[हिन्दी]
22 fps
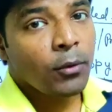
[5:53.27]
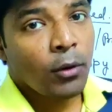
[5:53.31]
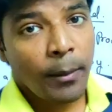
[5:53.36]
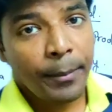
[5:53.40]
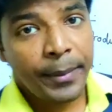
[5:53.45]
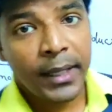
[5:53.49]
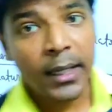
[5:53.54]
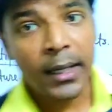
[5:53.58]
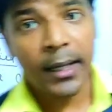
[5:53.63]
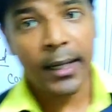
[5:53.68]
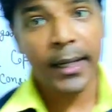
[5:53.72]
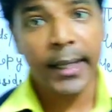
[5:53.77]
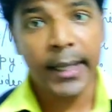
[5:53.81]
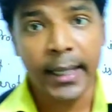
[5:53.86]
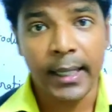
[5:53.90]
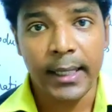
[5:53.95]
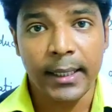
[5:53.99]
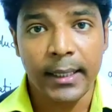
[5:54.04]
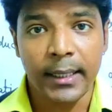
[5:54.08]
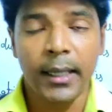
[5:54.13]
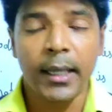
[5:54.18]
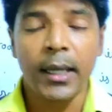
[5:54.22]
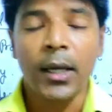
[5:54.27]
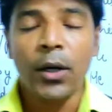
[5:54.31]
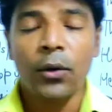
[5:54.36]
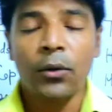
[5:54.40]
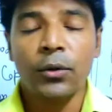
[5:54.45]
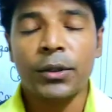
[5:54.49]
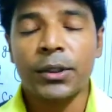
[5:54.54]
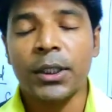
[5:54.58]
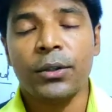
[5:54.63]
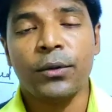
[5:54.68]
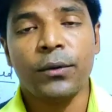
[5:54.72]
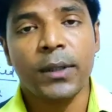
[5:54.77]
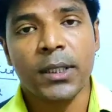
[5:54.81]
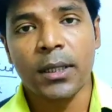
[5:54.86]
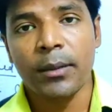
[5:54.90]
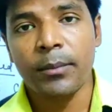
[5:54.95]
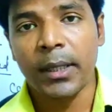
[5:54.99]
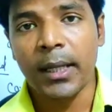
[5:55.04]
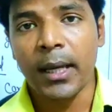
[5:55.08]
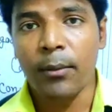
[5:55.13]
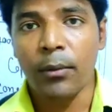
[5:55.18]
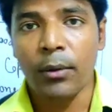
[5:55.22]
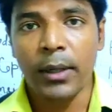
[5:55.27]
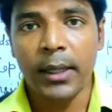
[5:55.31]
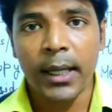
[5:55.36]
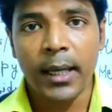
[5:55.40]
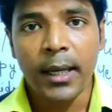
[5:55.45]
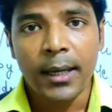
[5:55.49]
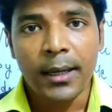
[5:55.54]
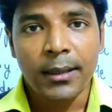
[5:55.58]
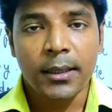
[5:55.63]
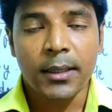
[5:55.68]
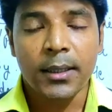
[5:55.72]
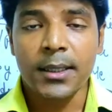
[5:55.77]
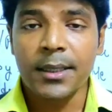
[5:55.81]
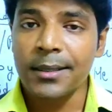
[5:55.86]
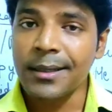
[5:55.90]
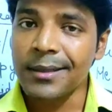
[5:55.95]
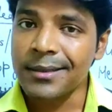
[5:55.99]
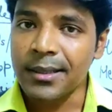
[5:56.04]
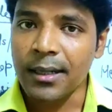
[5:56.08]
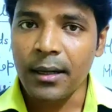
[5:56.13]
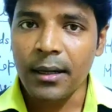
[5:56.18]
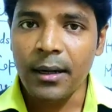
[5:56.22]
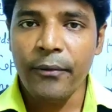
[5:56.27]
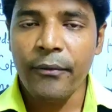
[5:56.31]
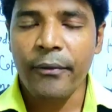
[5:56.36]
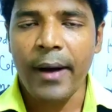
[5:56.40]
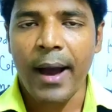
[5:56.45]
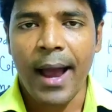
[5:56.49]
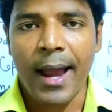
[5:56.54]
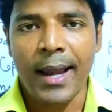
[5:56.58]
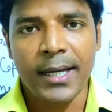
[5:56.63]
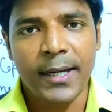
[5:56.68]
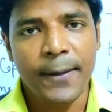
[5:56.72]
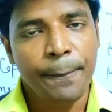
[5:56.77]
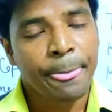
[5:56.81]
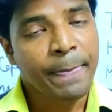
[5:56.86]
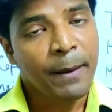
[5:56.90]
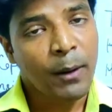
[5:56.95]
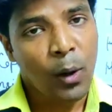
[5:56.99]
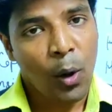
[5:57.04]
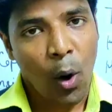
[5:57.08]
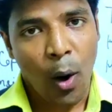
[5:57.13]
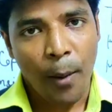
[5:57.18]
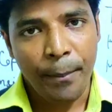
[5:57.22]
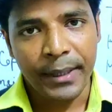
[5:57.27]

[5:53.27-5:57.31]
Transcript: तो हम कॉपी करने के लिए उस सिचुएशन में क्या बोलेंगे दिस इज अ सर्टिफाइड